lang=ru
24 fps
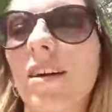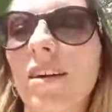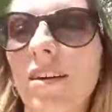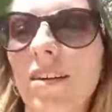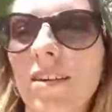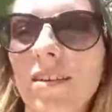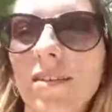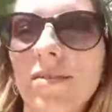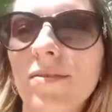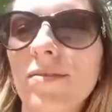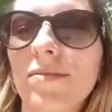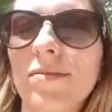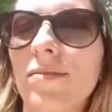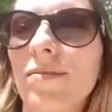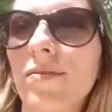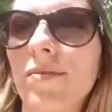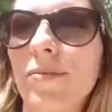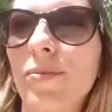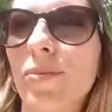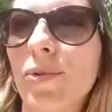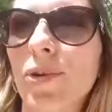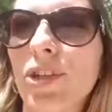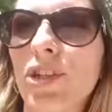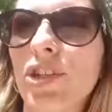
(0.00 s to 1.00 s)
Э,
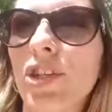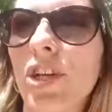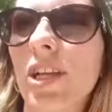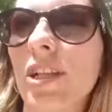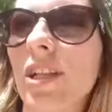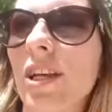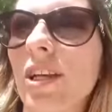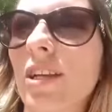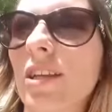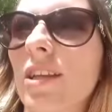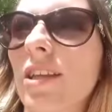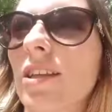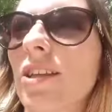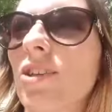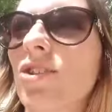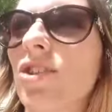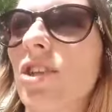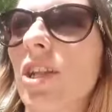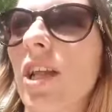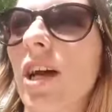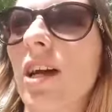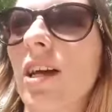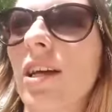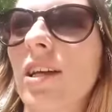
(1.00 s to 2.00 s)
в Польше я так и не
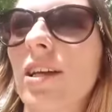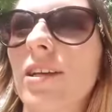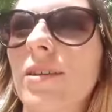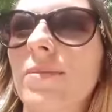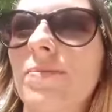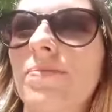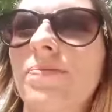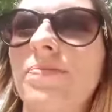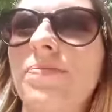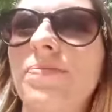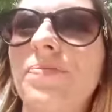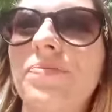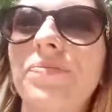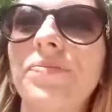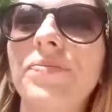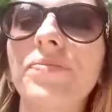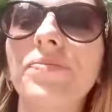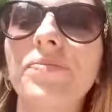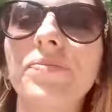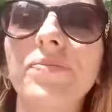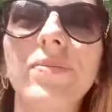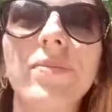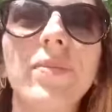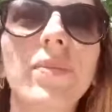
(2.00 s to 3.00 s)
нашла их.
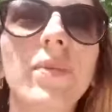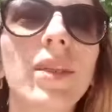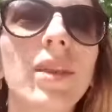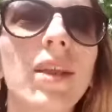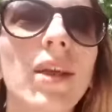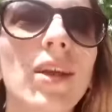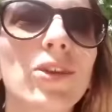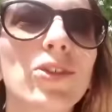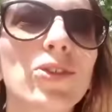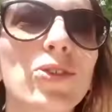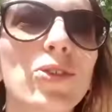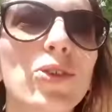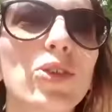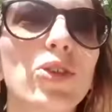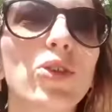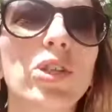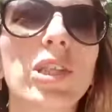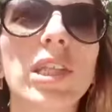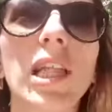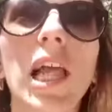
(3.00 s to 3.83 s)
Что еще?